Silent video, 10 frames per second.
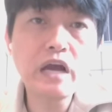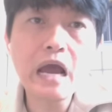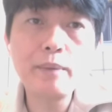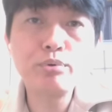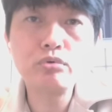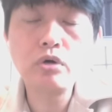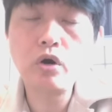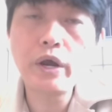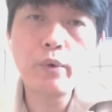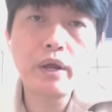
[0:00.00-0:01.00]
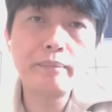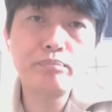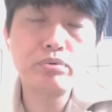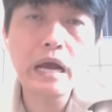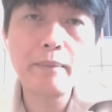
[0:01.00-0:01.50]
这个爱普，后来外
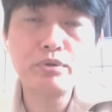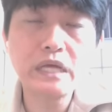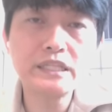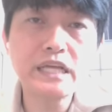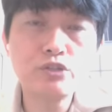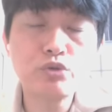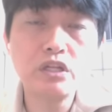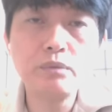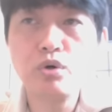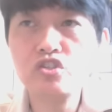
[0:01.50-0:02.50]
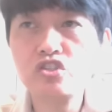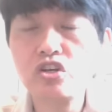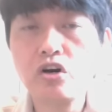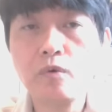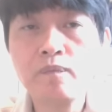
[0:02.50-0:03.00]
艾普他大赚一波
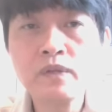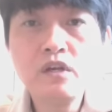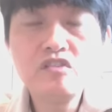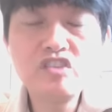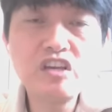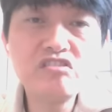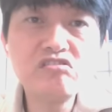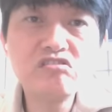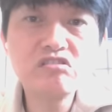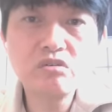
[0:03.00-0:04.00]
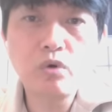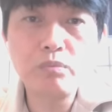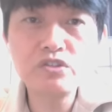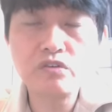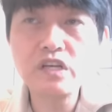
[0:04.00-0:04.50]
之后，这一次我
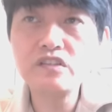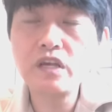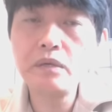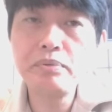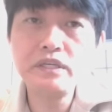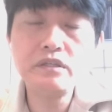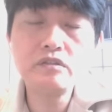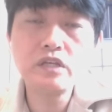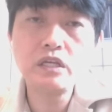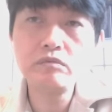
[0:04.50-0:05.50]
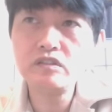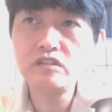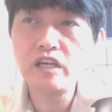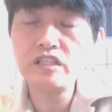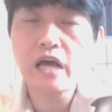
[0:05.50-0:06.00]
们手上这一批这一
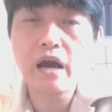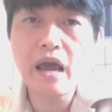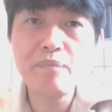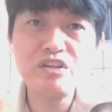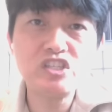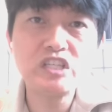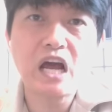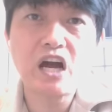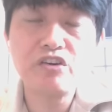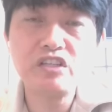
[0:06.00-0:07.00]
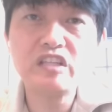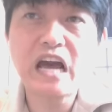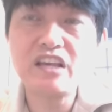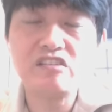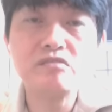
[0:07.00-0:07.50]
这一档 I P C 大老鹰，
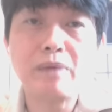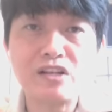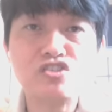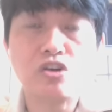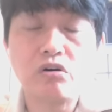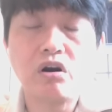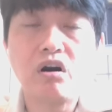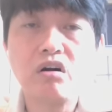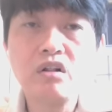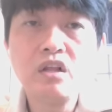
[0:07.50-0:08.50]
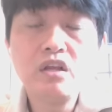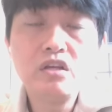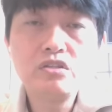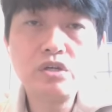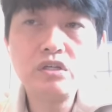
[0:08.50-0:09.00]
他也是满手哈、哦，
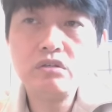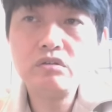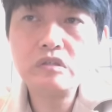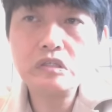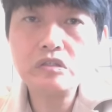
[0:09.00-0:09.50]
所以